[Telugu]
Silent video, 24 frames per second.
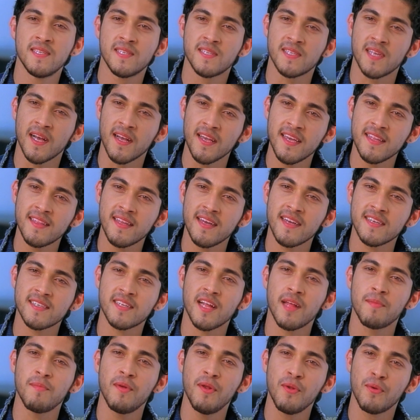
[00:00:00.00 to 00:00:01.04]
సంగీతాన్ని
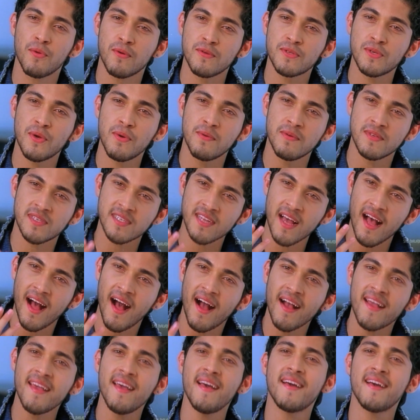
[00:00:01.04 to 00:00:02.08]
ఇష్టపడిందంటే ఆటోమేటిక్ గా నన్ను